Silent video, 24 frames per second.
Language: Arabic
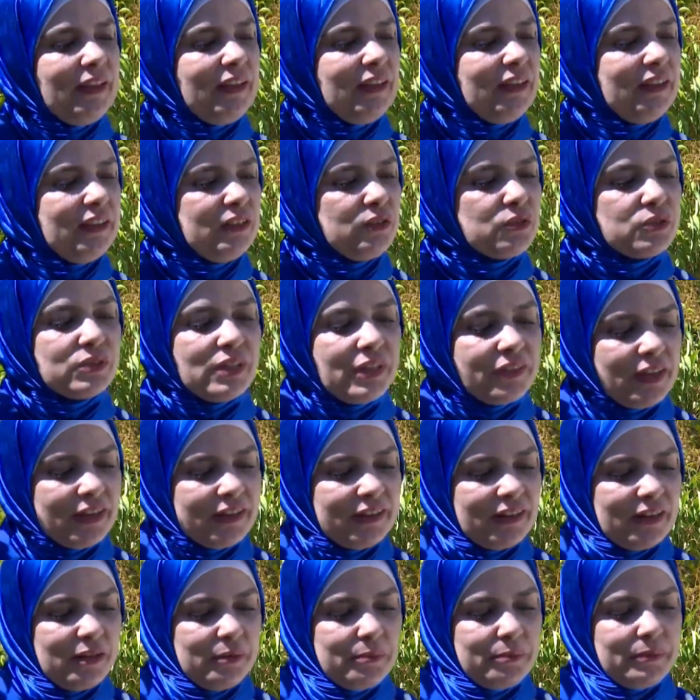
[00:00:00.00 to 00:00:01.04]
الاستاذ
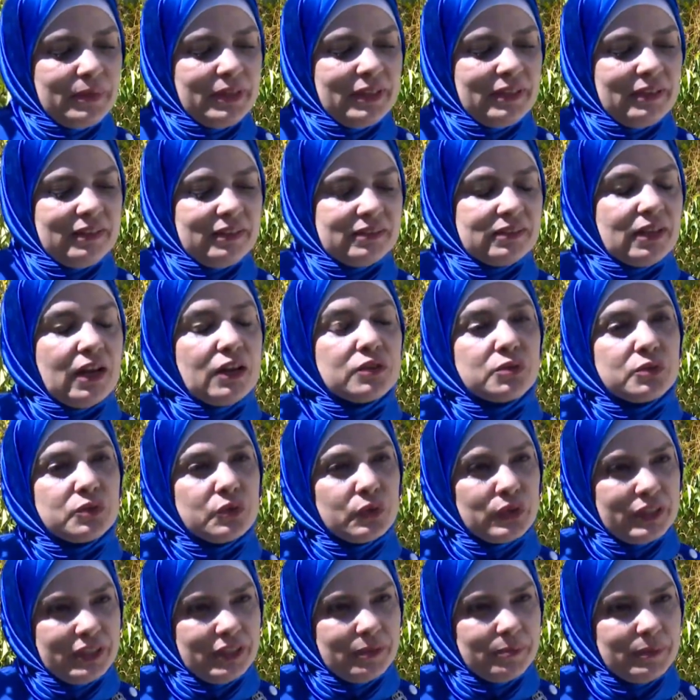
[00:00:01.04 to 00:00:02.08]
اكرم آه، تخصصه
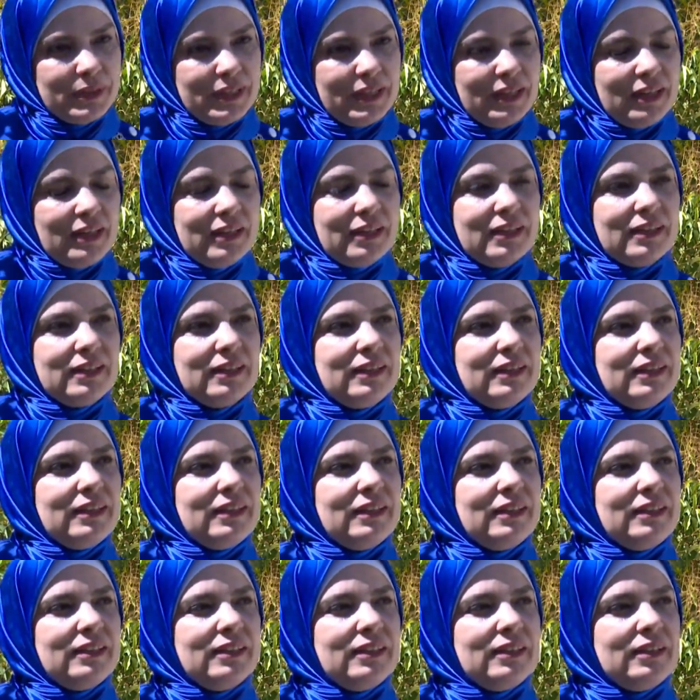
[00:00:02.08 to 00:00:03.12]
كيمياء
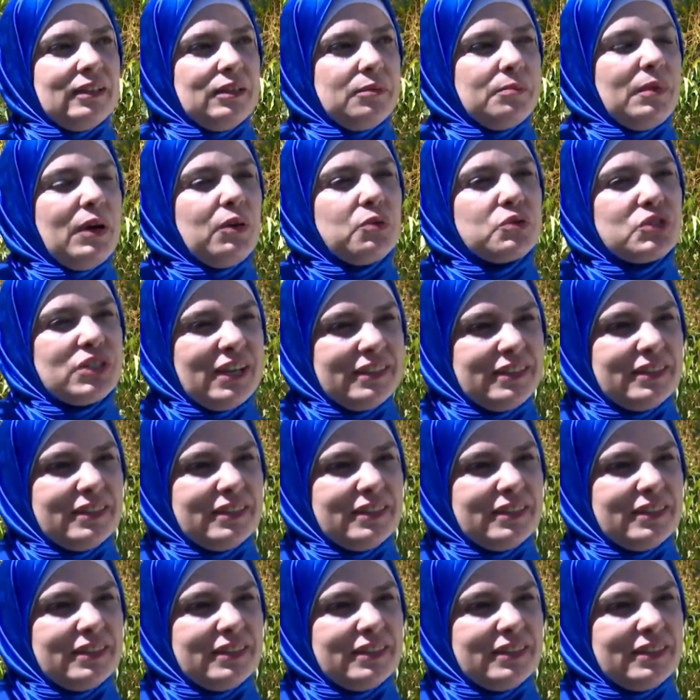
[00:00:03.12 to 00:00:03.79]
آه، معه شهاده